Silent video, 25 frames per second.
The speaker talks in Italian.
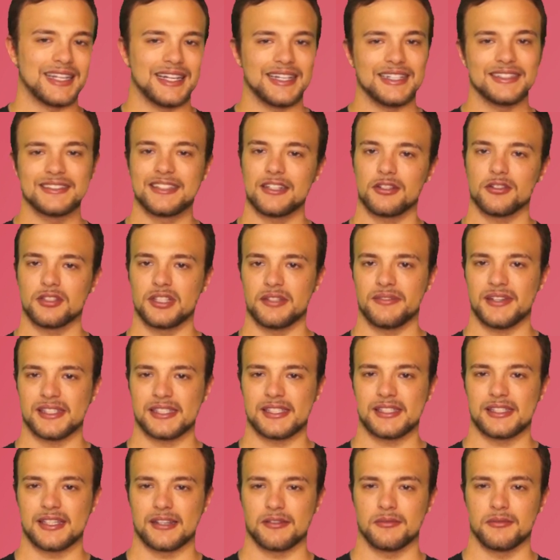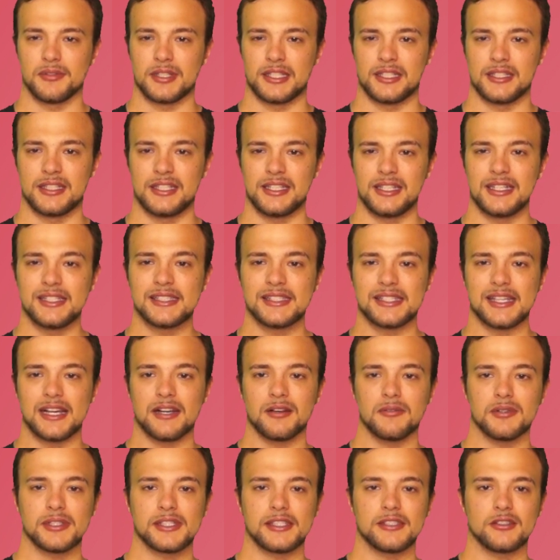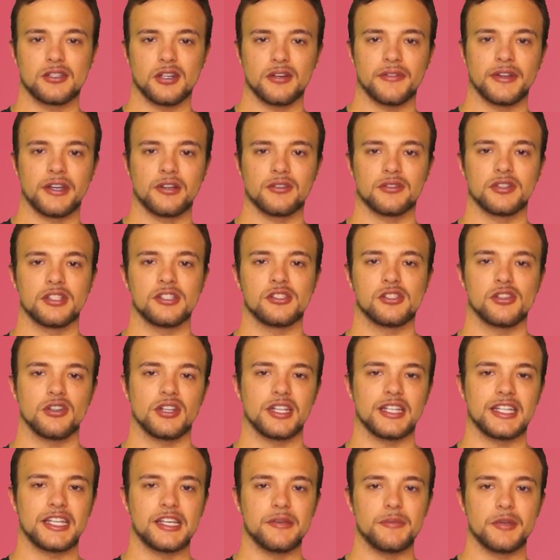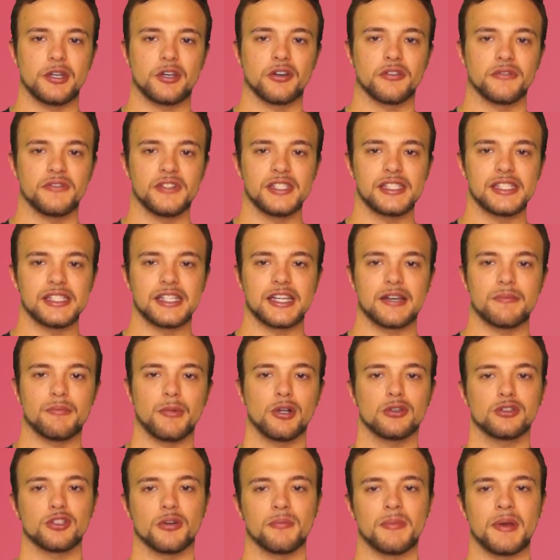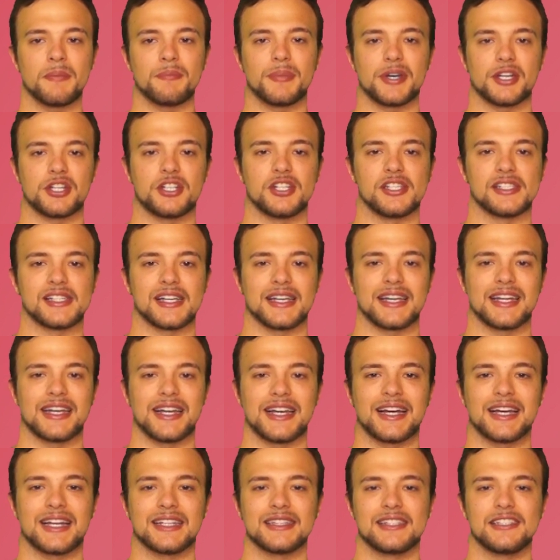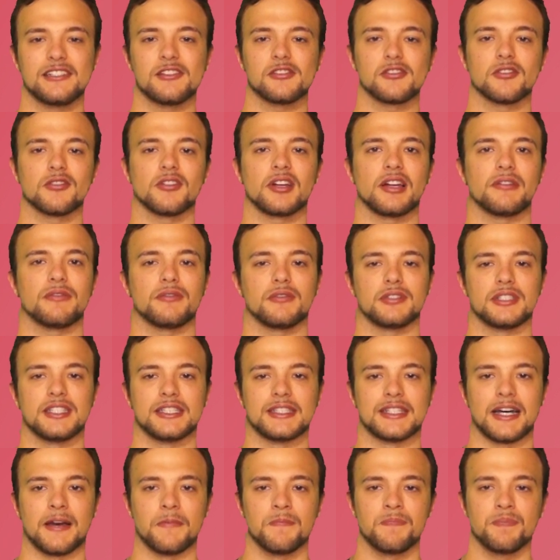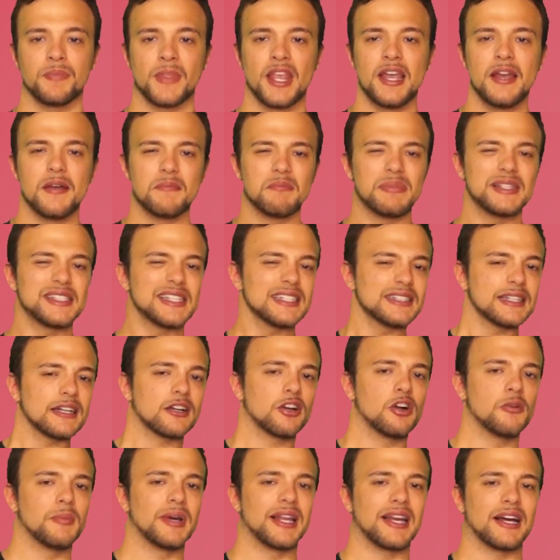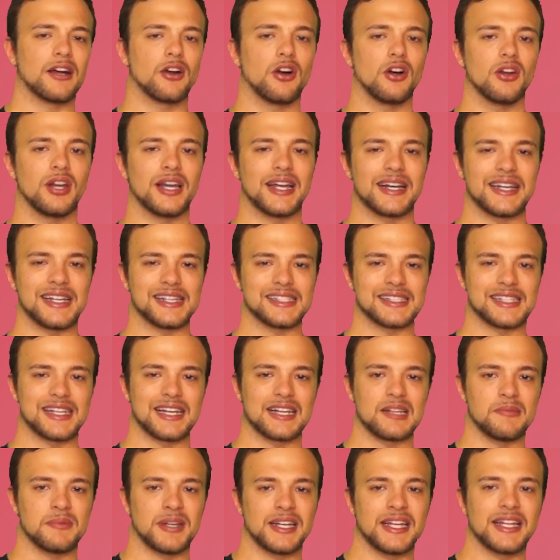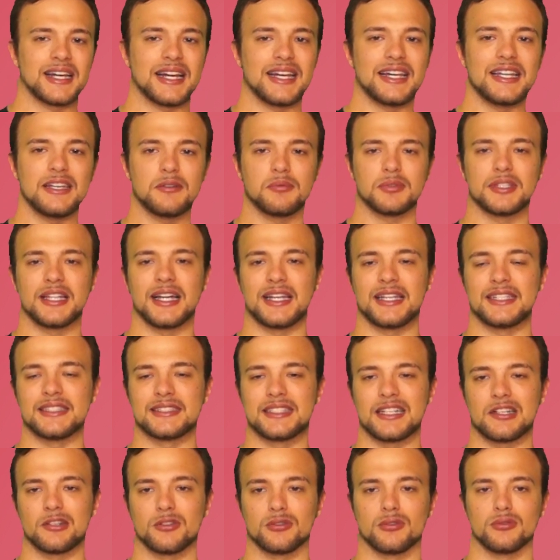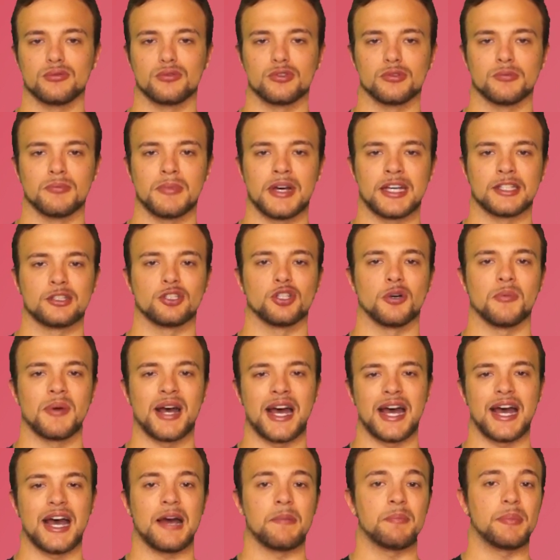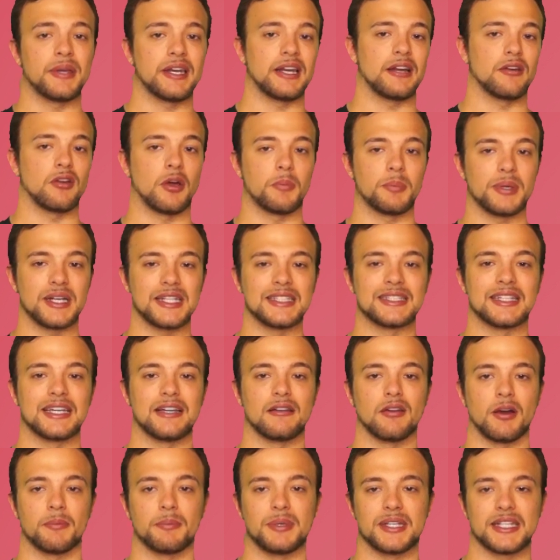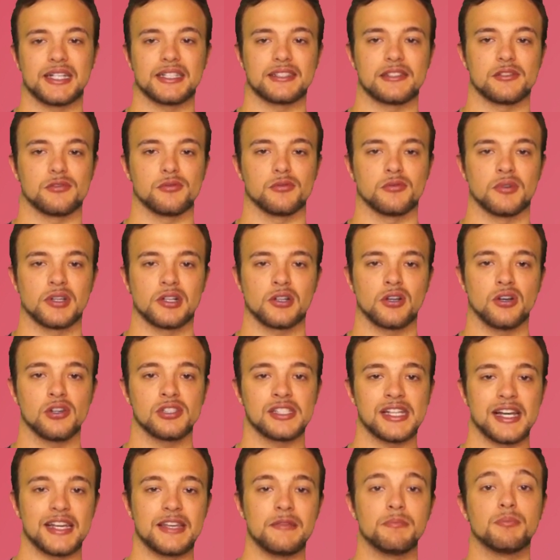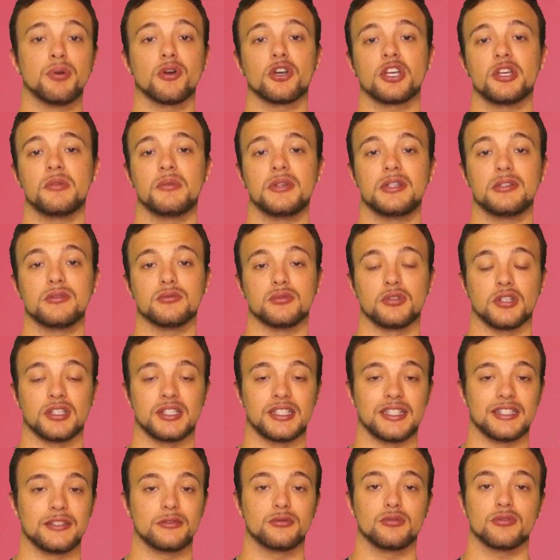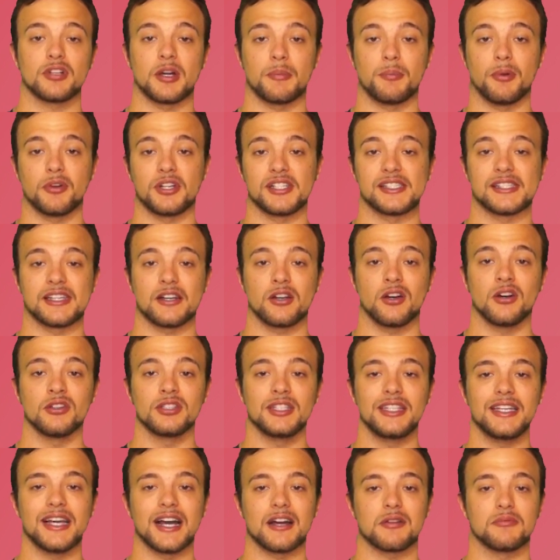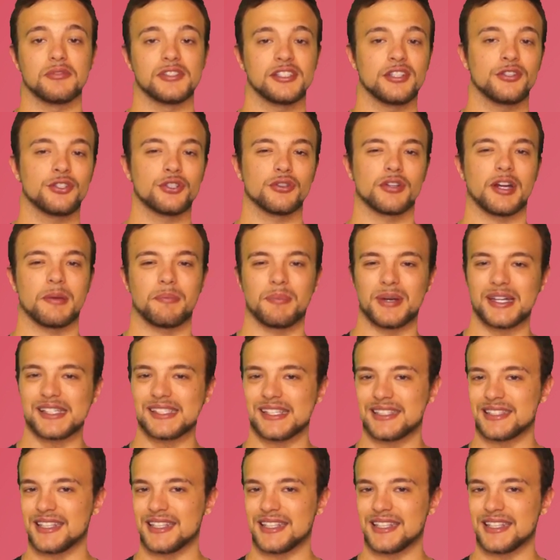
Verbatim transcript: all'interno dei vasi sanguigni il sangue si trova in condizioni chimico-fisiche molto ben precise che ne garantiscono la fluidità. Pensate a come la colla riesca a rimanere liquida all'interno di un tubetto, ma appena lo aprite e lo applicate su qualcosa, in pochi minuti o addirittura pochi secondi acquisisce una presa